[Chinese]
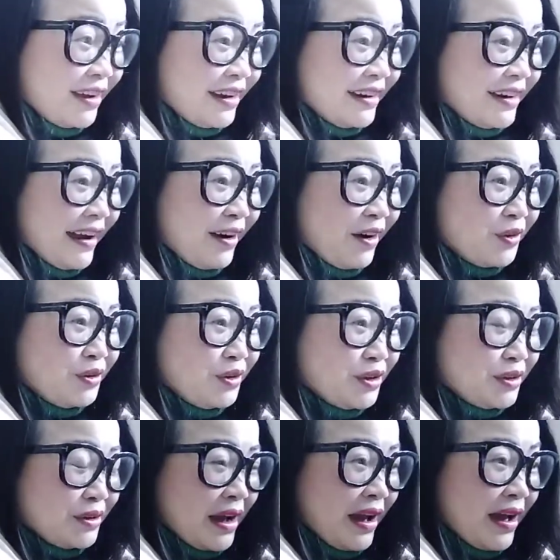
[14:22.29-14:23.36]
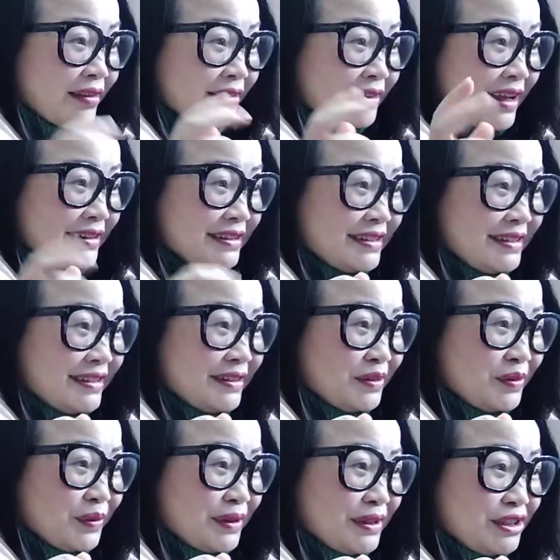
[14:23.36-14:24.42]
然后你很担心
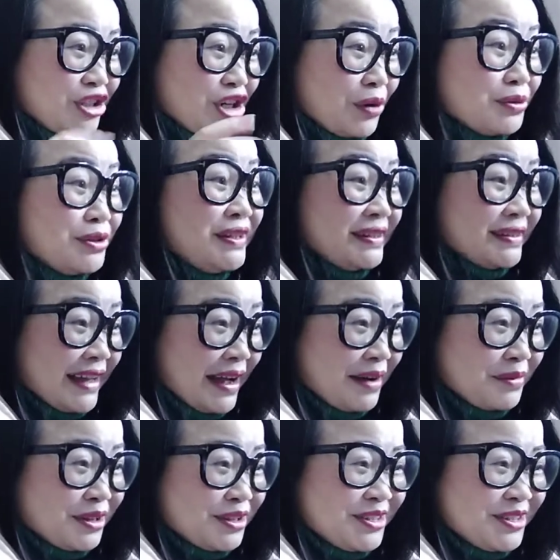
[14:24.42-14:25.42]
会吵醒他们，